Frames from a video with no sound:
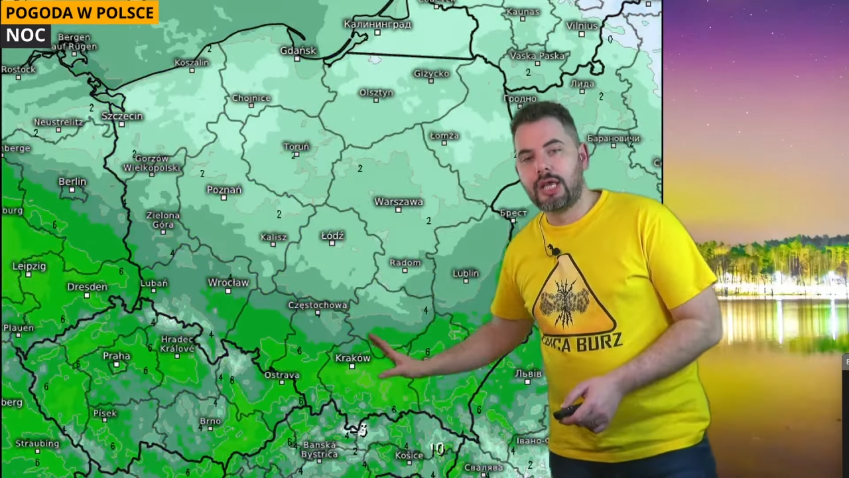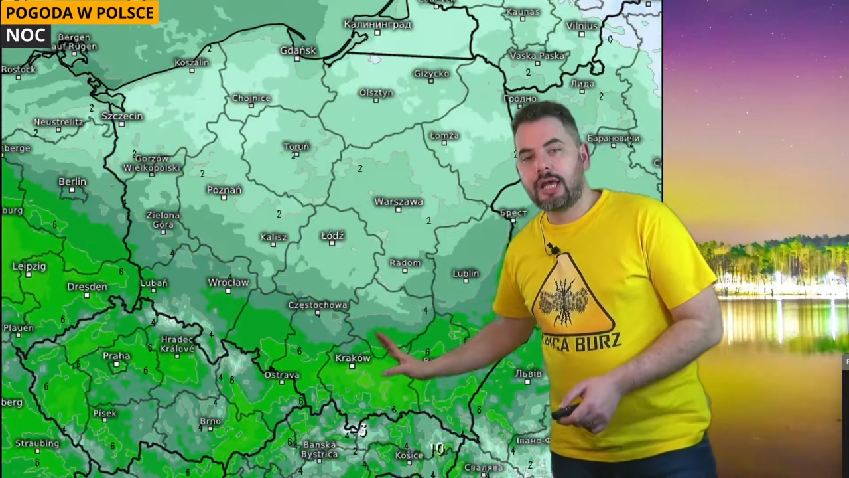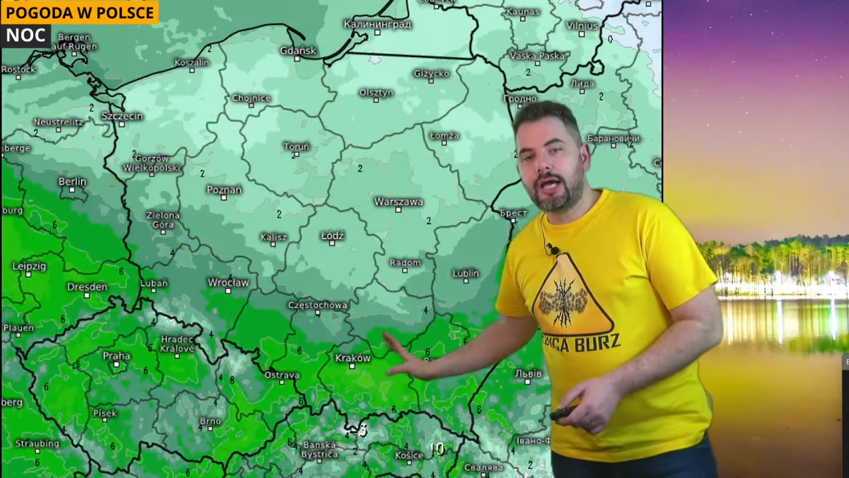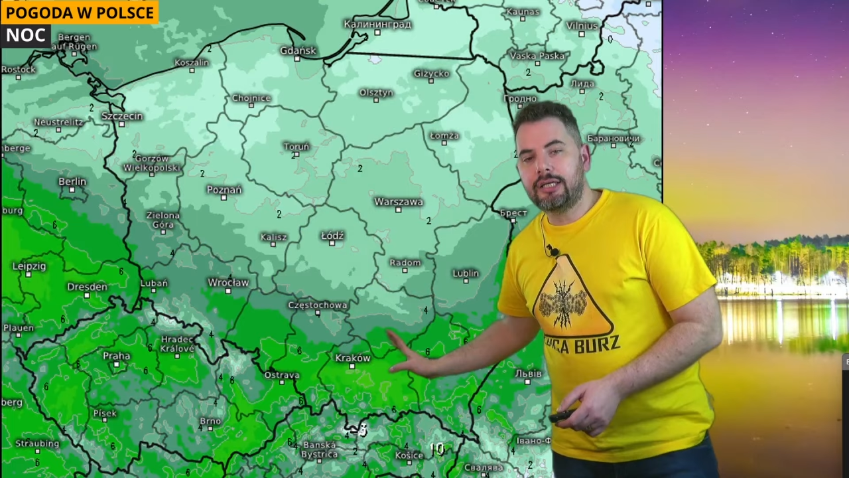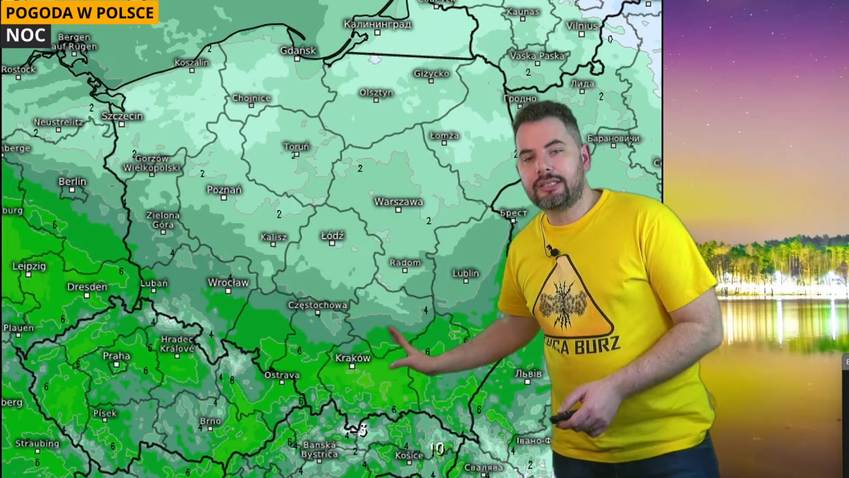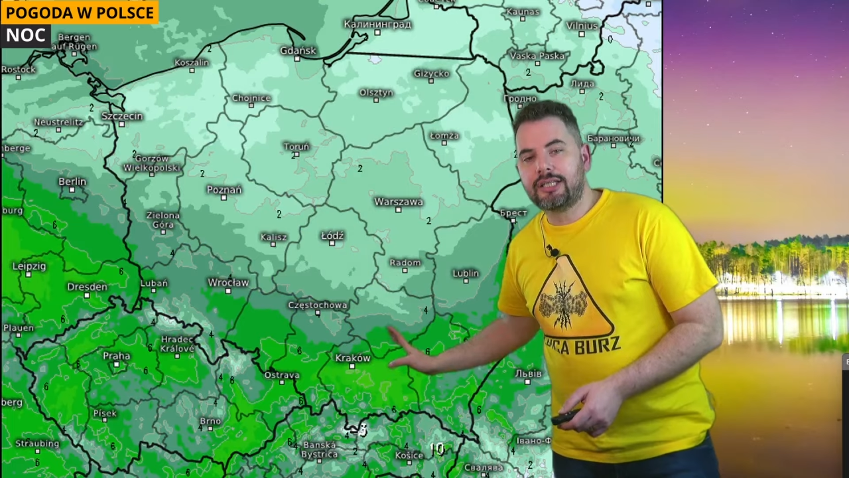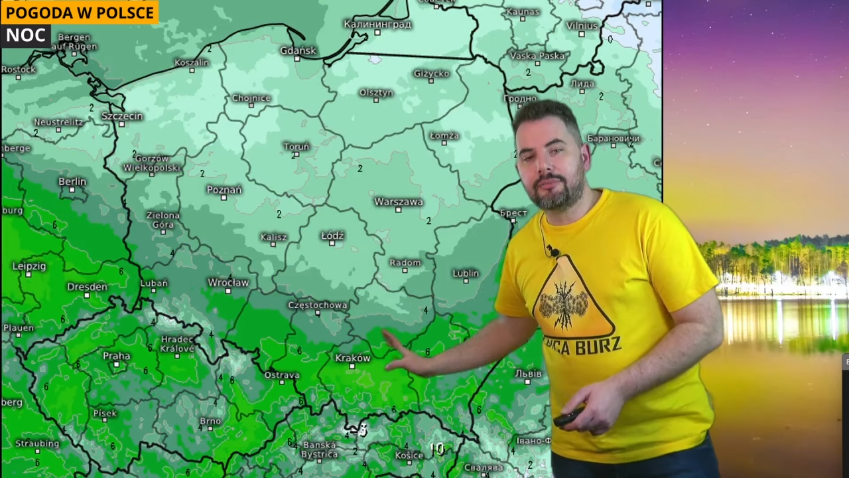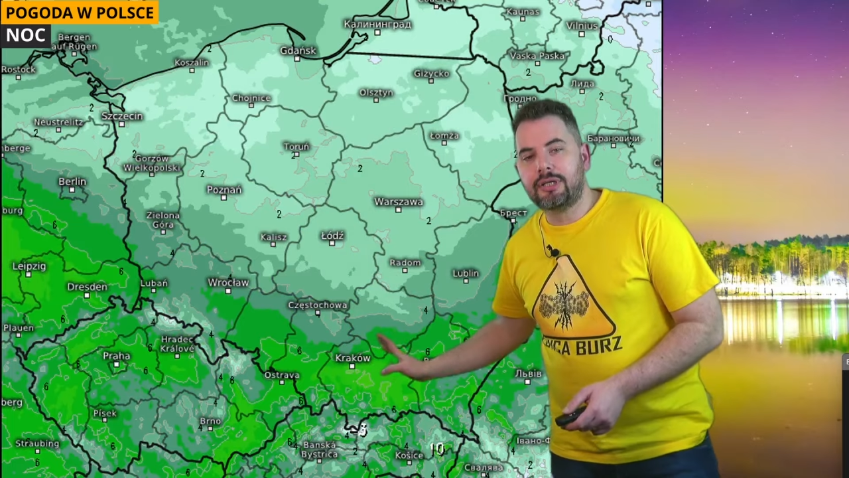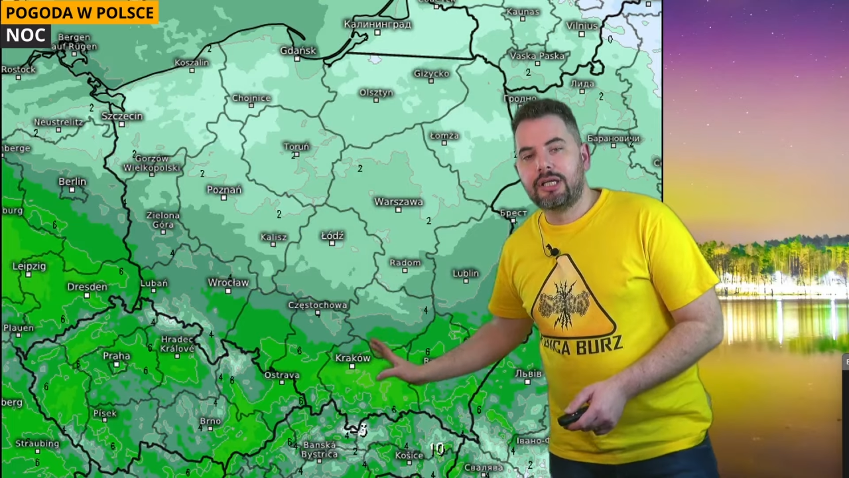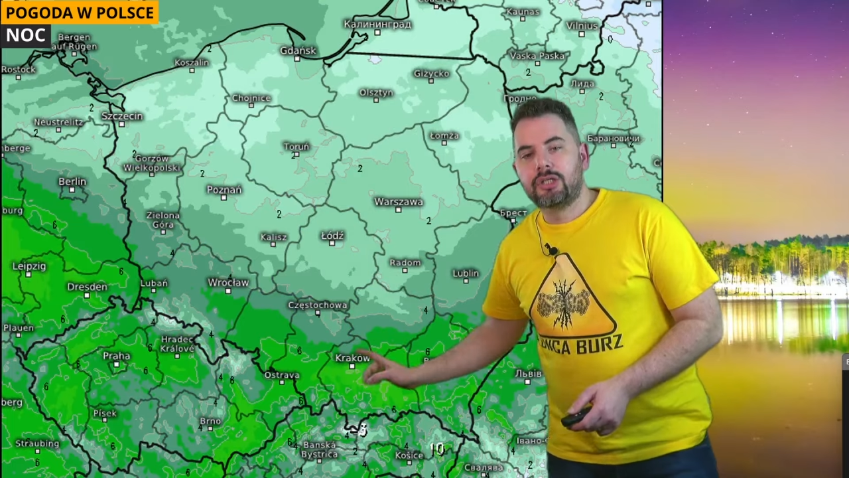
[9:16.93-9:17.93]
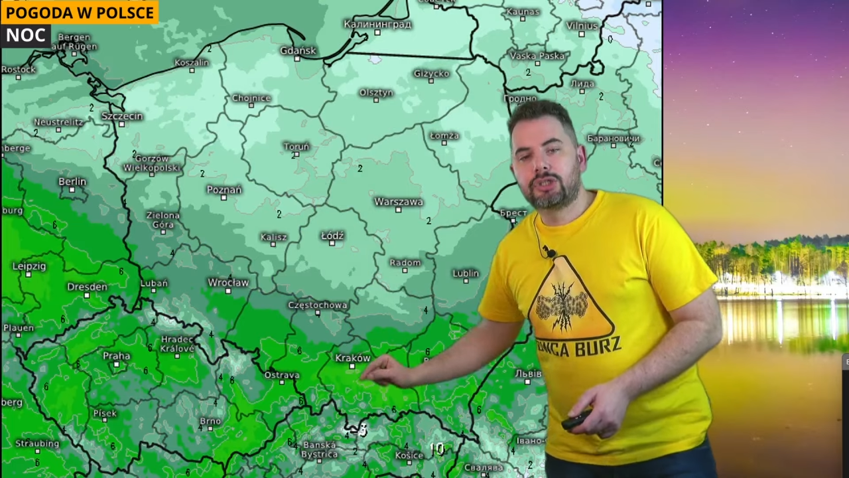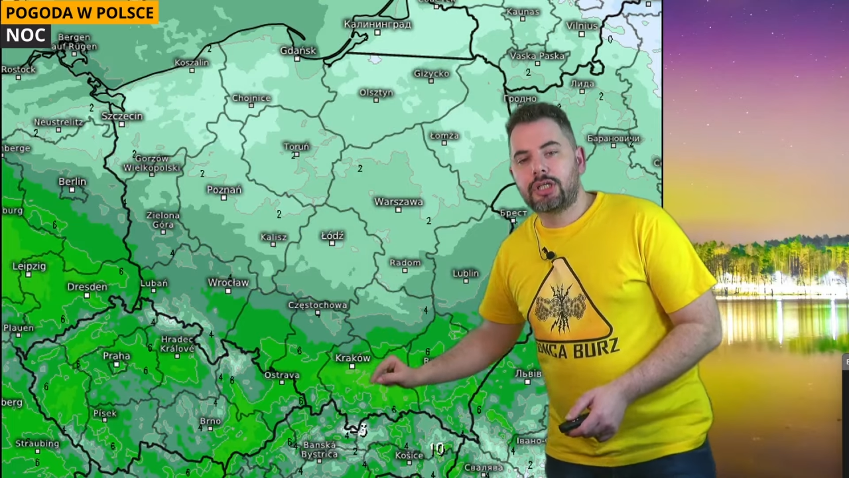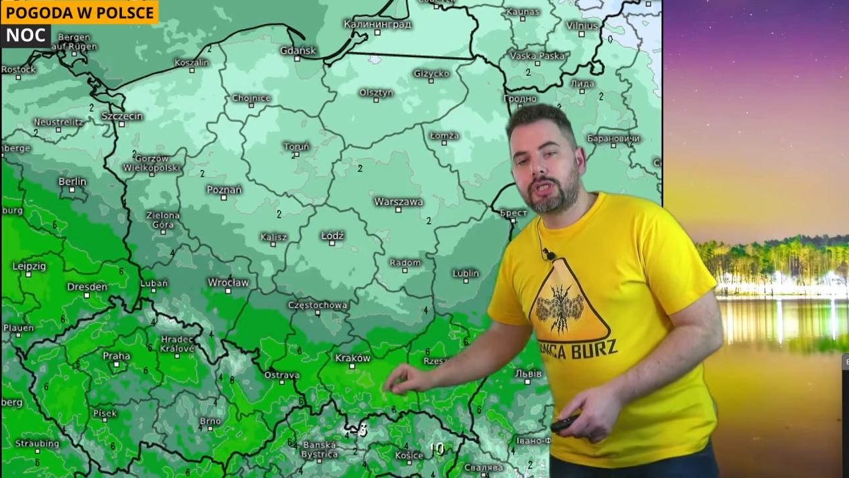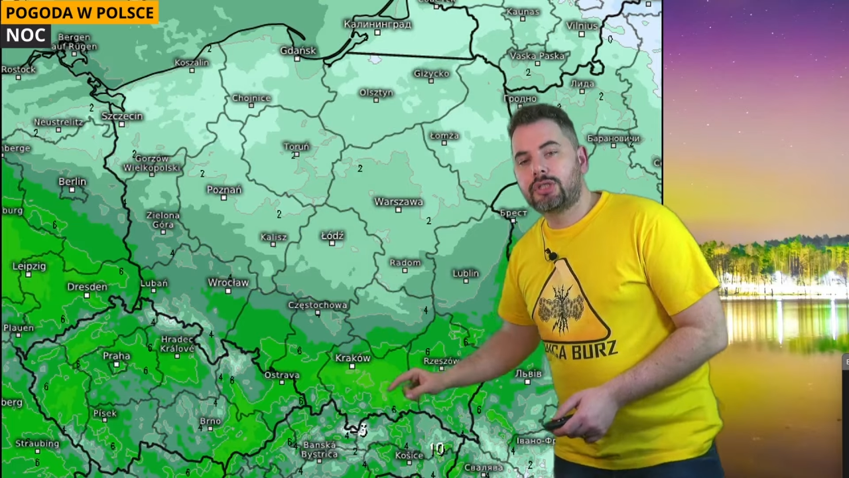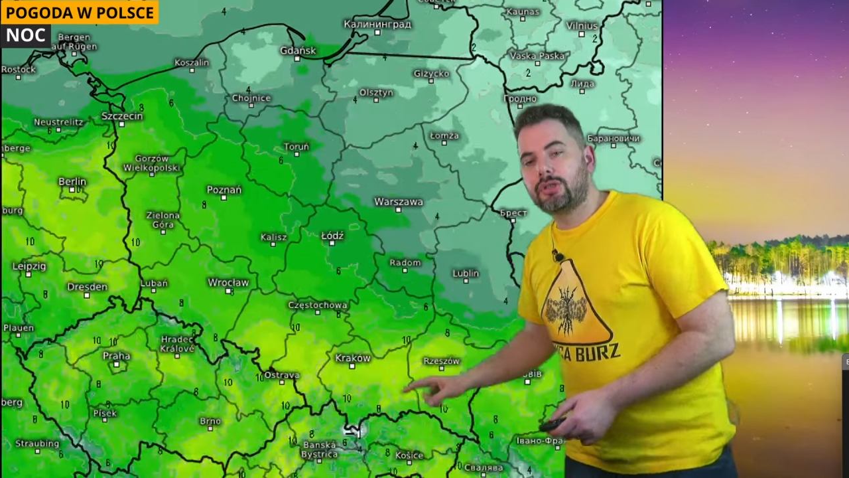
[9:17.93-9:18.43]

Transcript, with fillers: ale tam 6